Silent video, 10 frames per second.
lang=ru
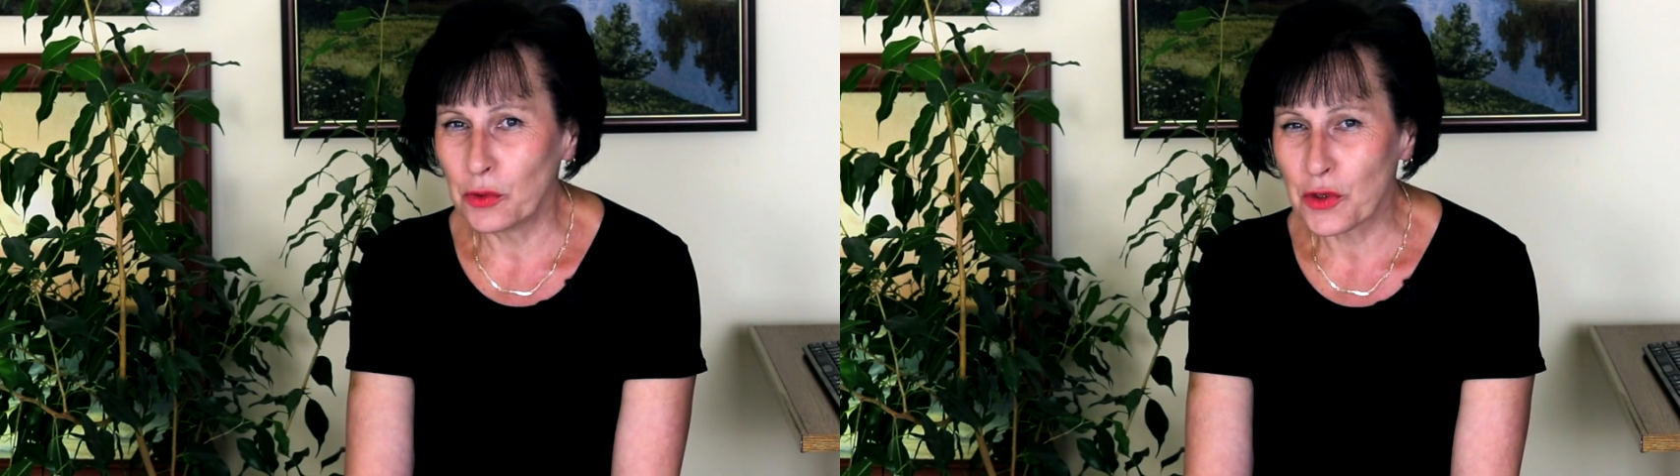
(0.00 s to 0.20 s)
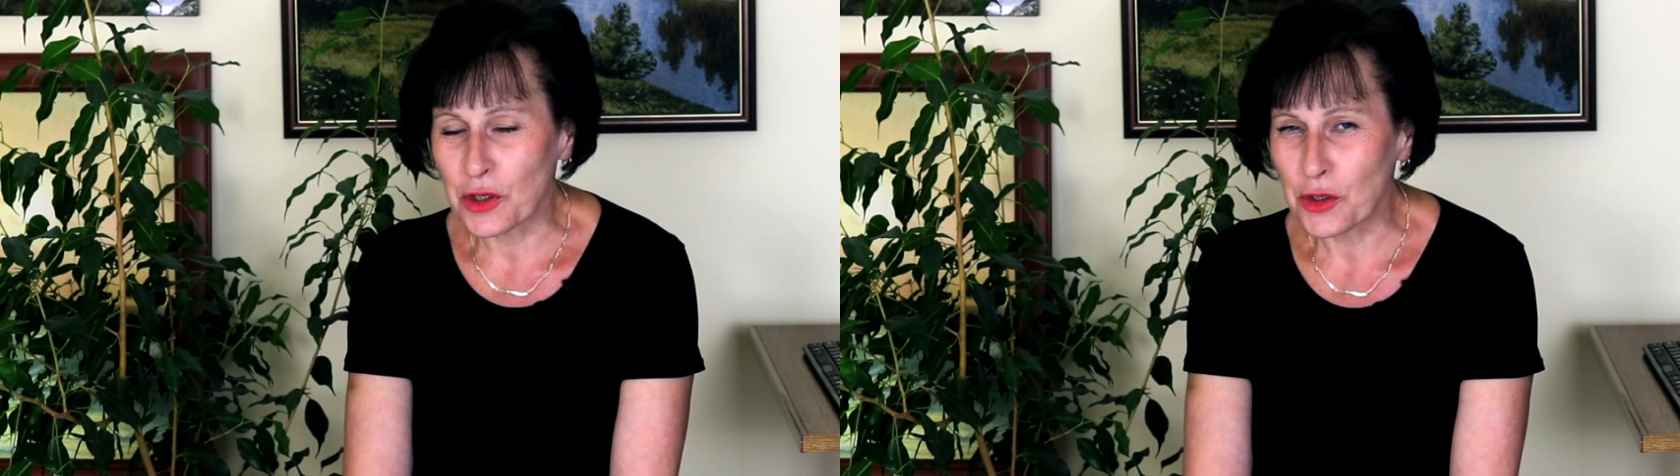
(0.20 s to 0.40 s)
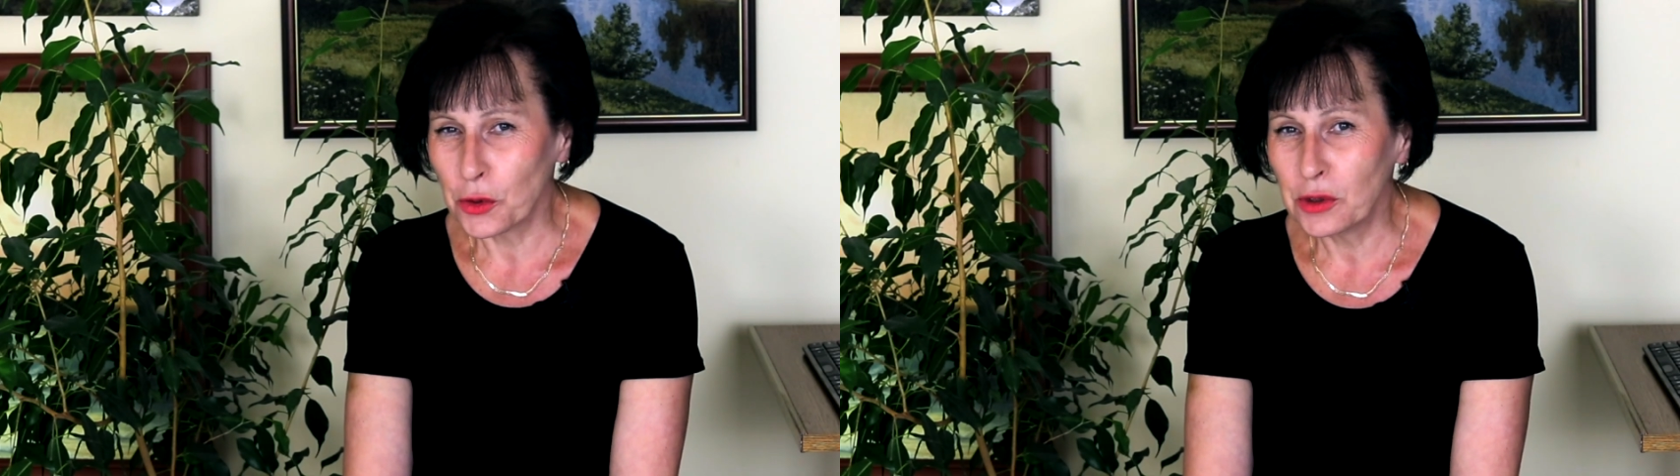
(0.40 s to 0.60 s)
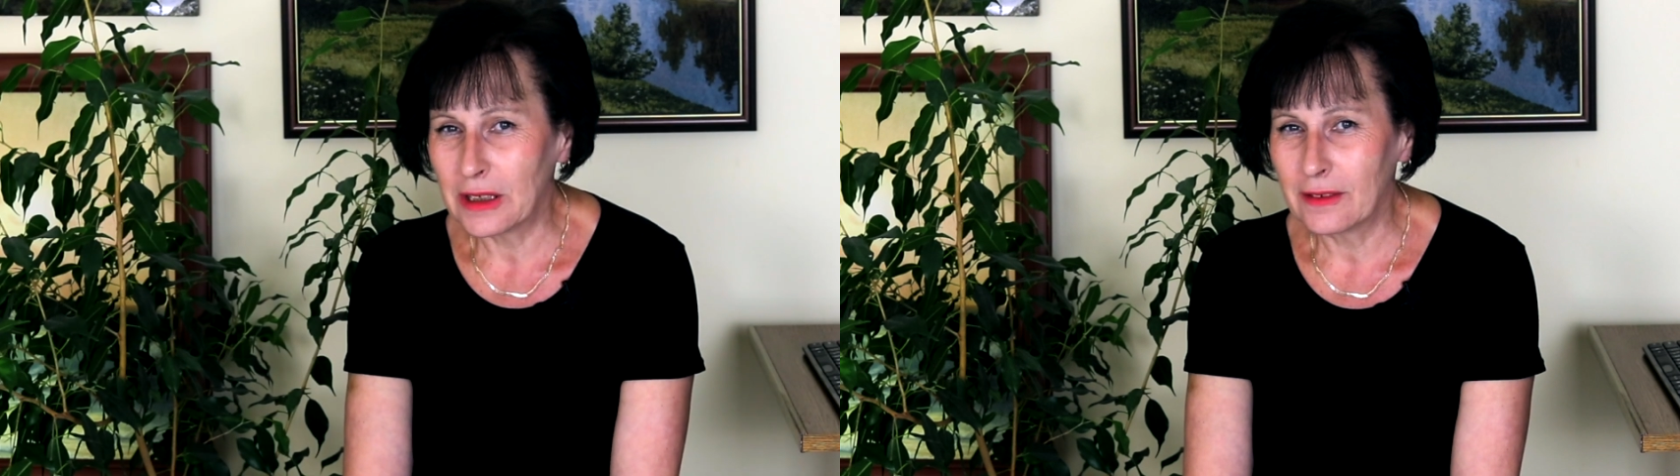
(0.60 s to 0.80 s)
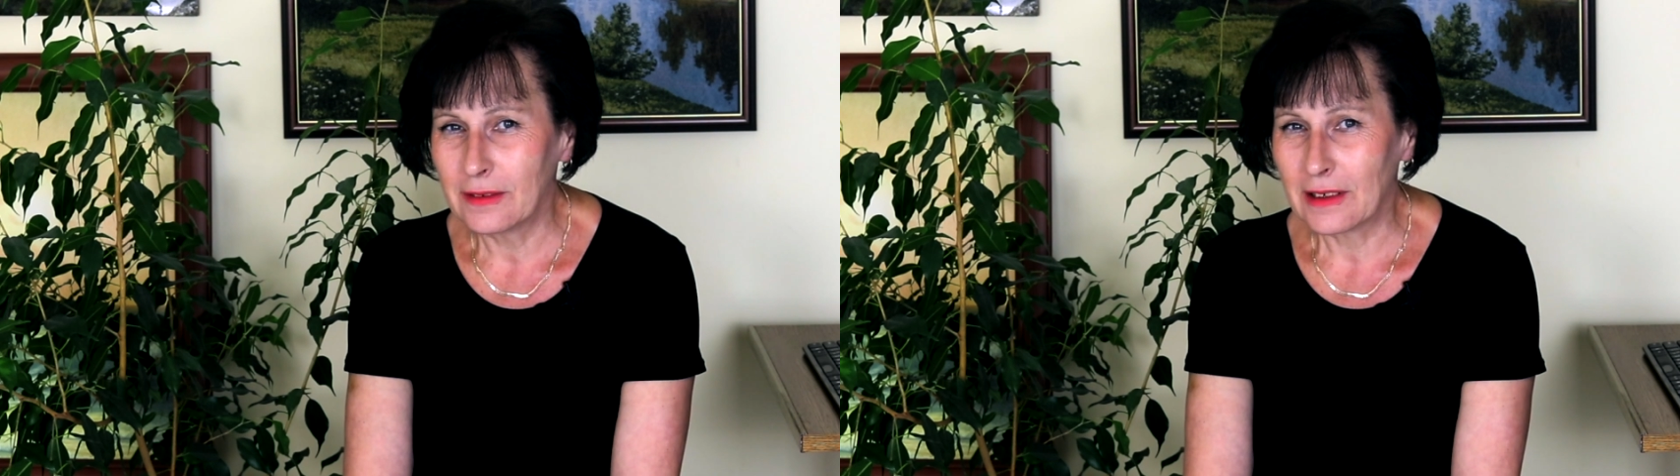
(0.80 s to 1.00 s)
нужно
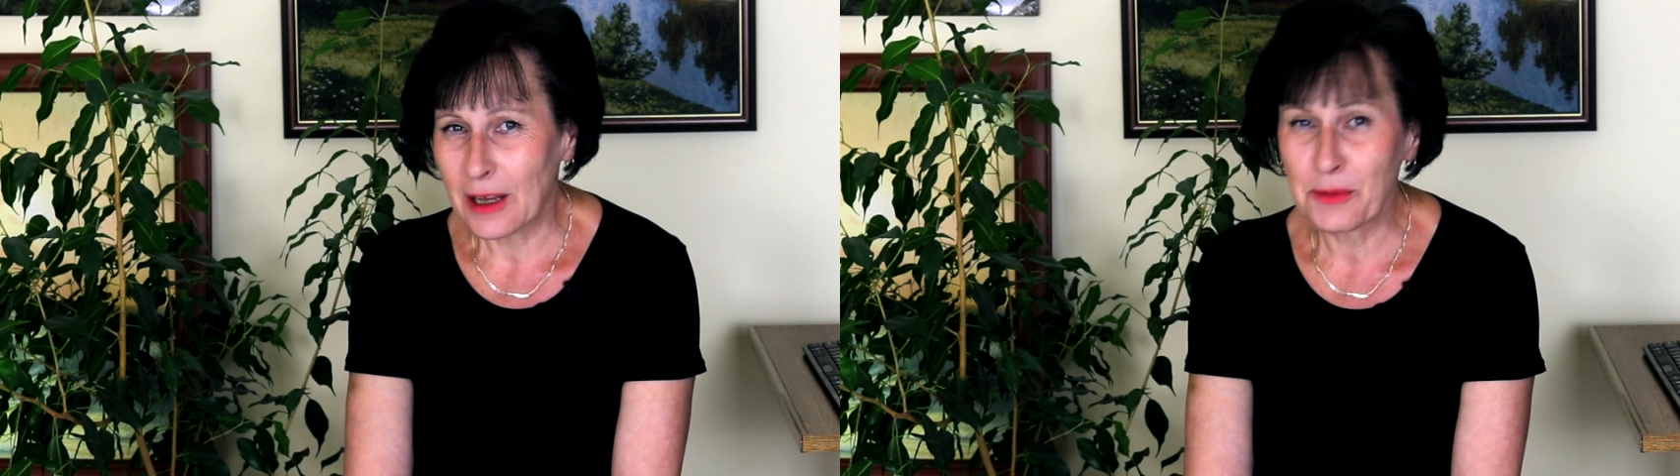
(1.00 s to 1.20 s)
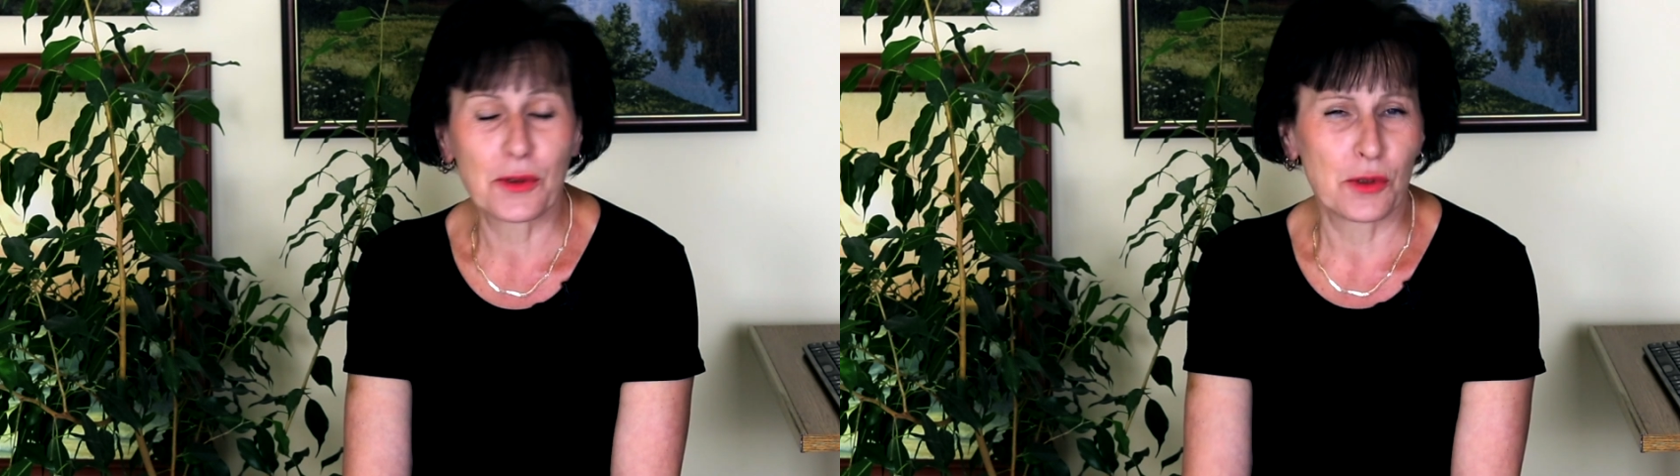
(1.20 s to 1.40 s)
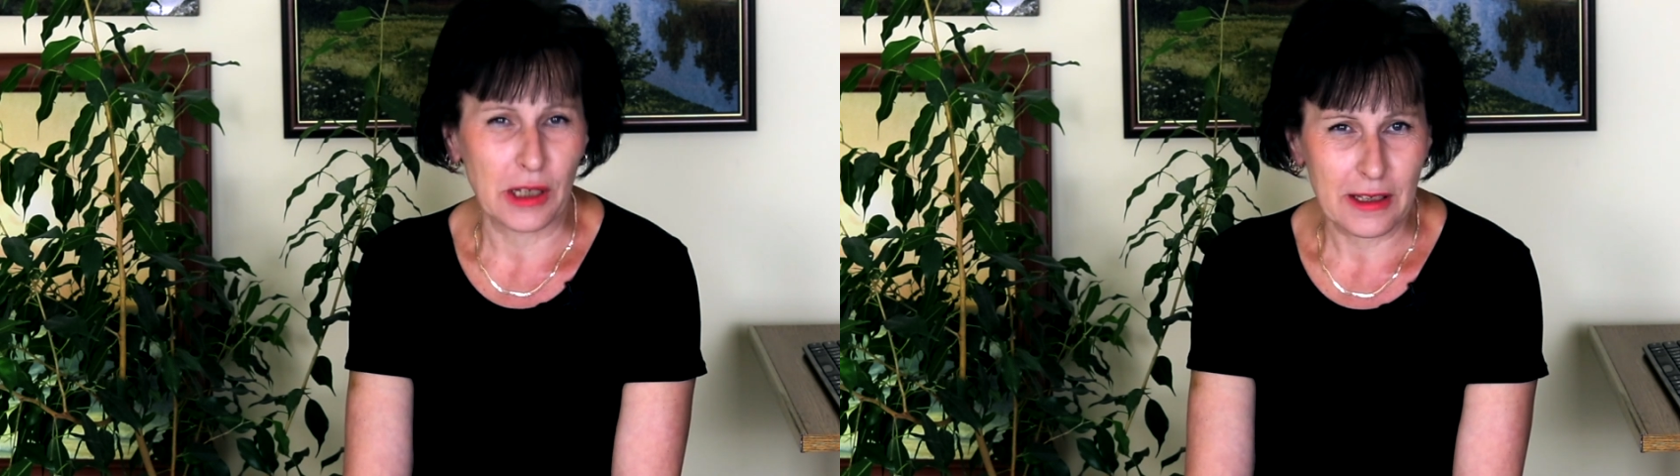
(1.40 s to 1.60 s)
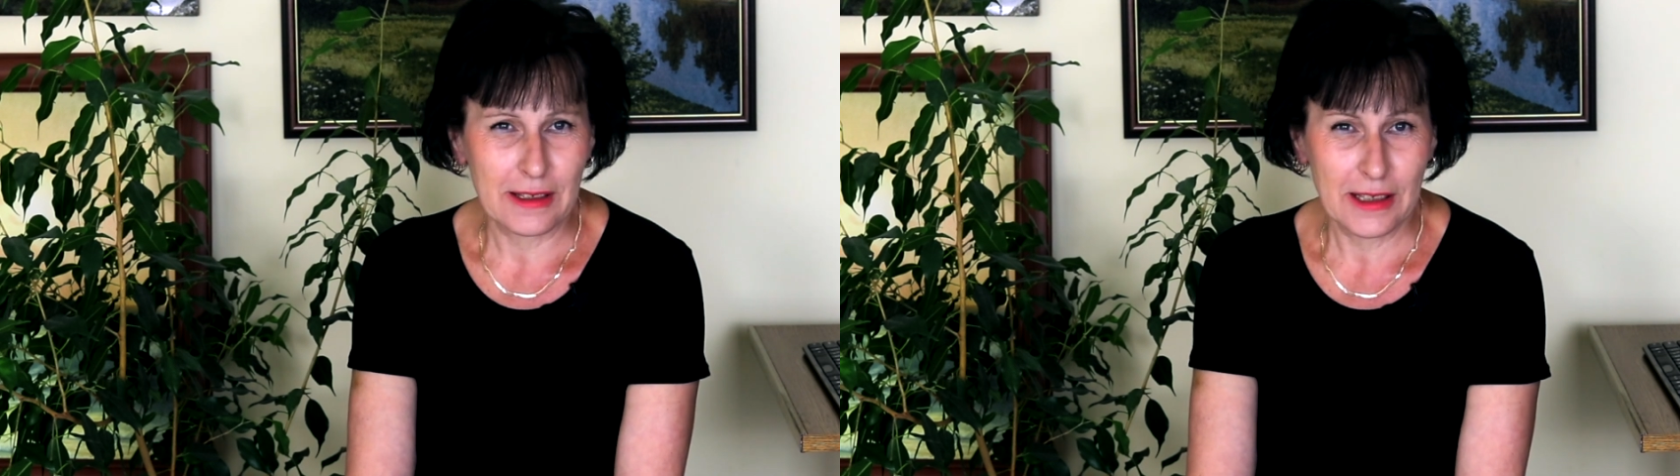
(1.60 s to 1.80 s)
что-то обсуждать.